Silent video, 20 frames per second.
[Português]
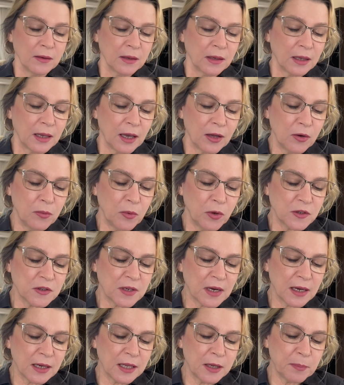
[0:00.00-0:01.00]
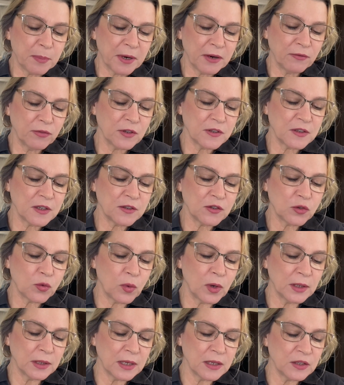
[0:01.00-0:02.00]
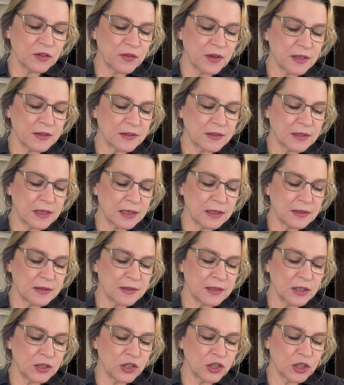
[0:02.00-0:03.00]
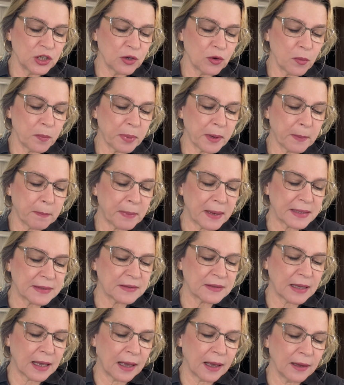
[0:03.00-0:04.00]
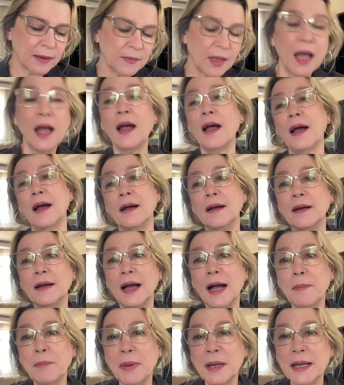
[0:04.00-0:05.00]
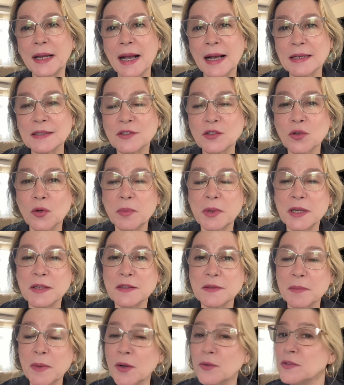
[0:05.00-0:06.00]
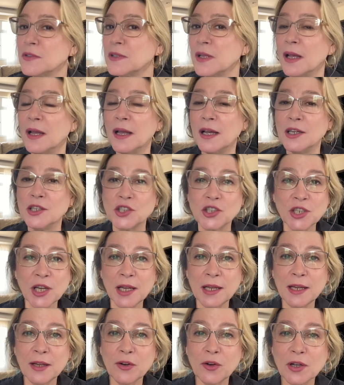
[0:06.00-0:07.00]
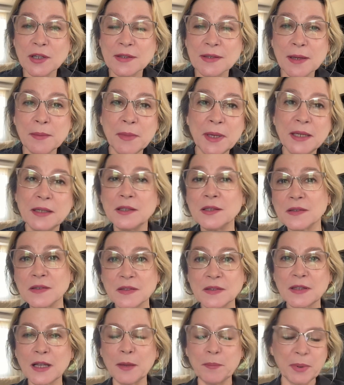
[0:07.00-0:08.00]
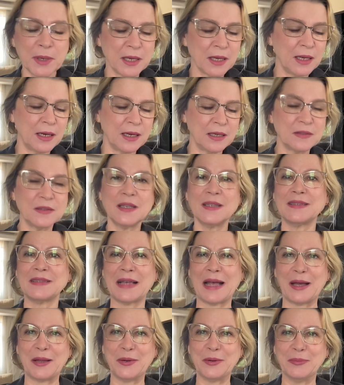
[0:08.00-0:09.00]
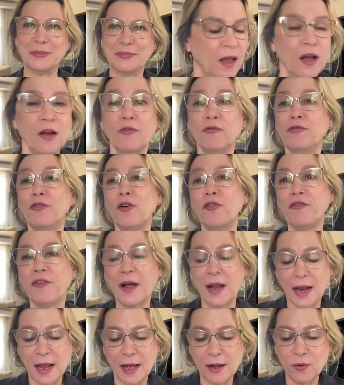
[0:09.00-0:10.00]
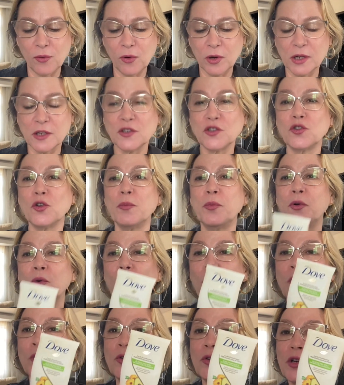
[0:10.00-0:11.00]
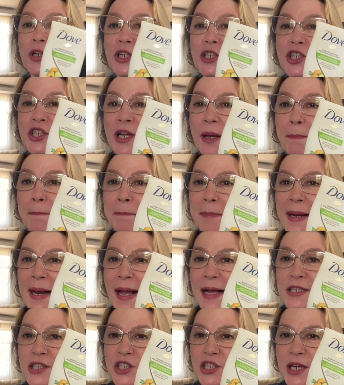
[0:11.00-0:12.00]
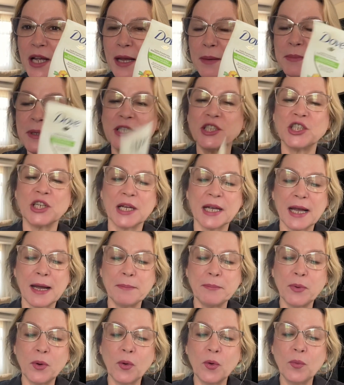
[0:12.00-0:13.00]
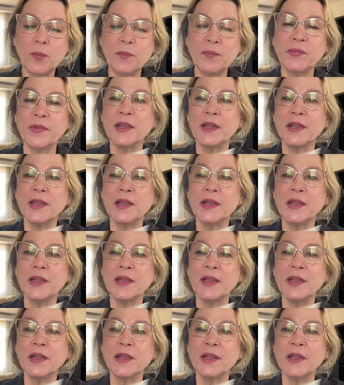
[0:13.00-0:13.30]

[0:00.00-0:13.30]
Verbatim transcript: Quero mostrar aqui para vocês quantas vezes eles indicam para passar. Ah, aplicar sobre as mãos generosamente sempre que necessário. Vou falar agora sobre um outro que já praticamente acabou,